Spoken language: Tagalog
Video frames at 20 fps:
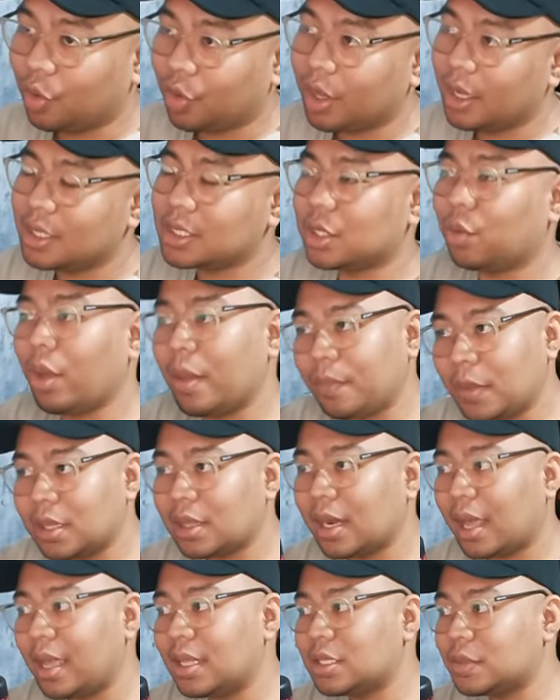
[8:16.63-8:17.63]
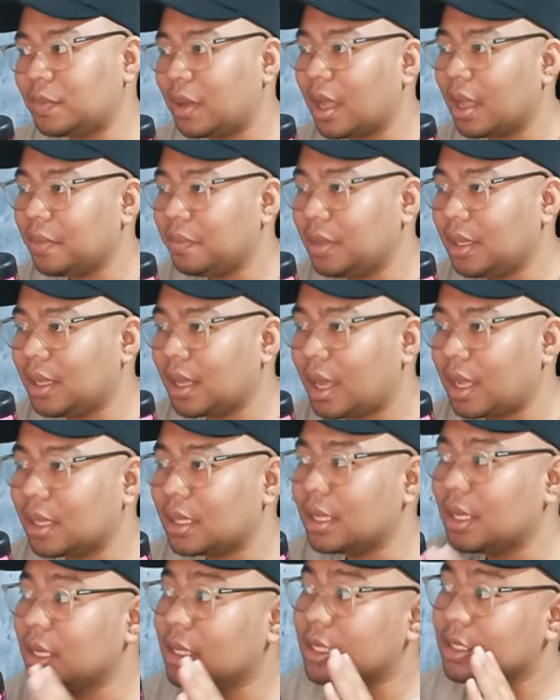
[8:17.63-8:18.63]
Okay, sa so web triads mga kaibigan,
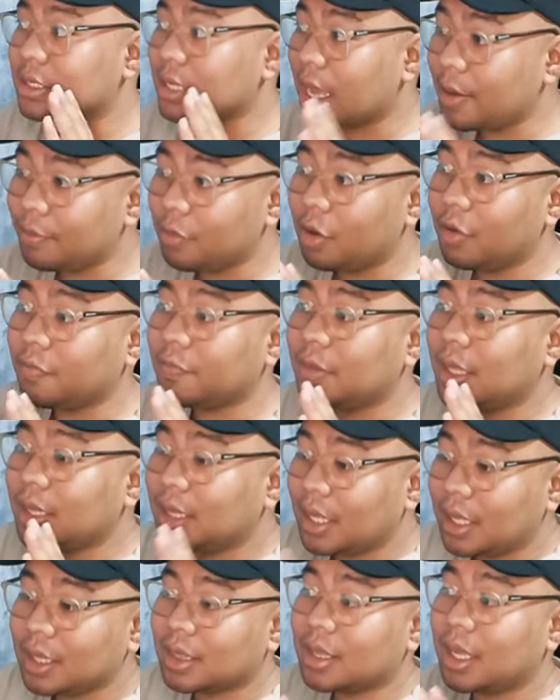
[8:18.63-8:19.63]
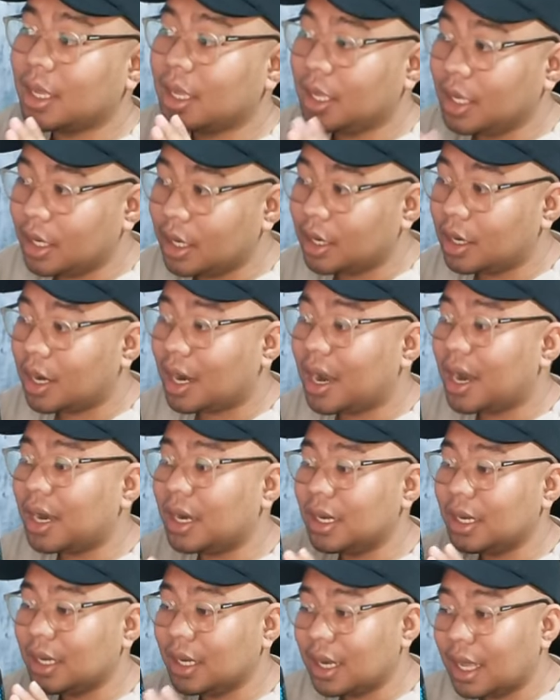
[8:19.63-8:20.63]
some of the data here
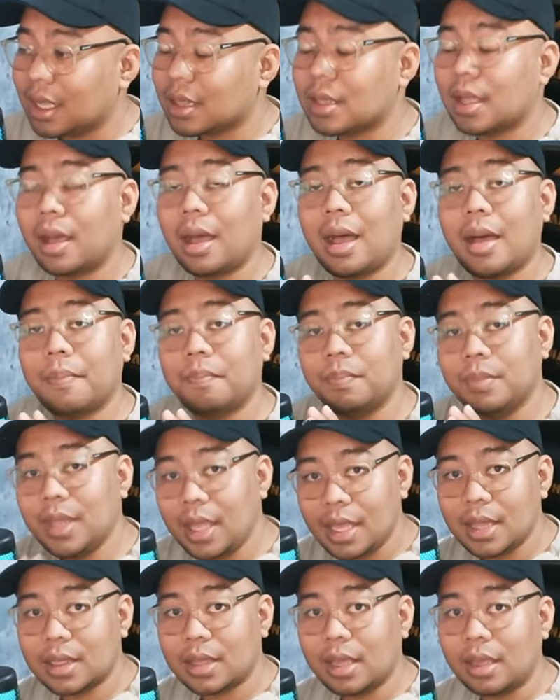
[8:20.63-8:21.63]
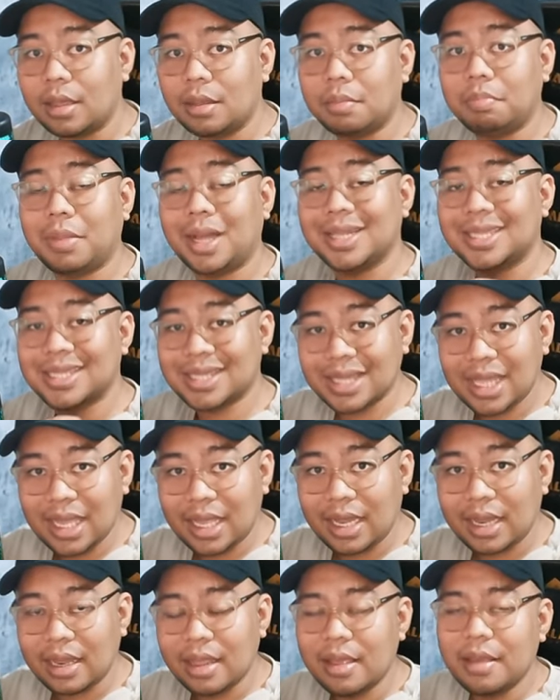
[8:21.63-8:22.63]
are not updated but
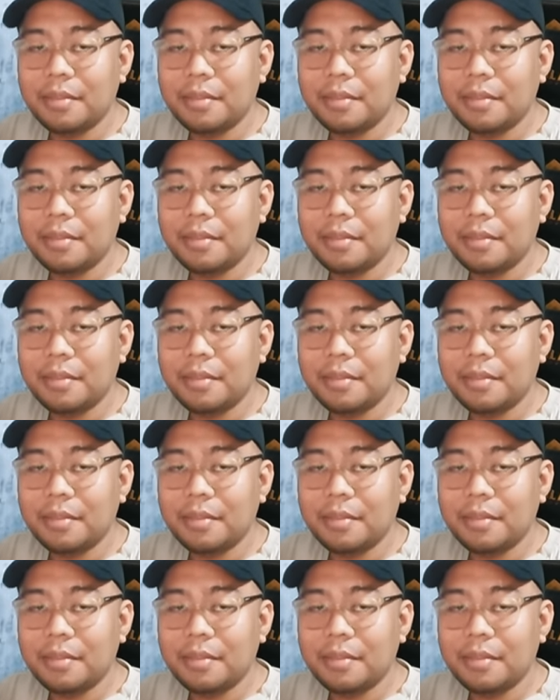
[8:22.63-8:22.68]
still,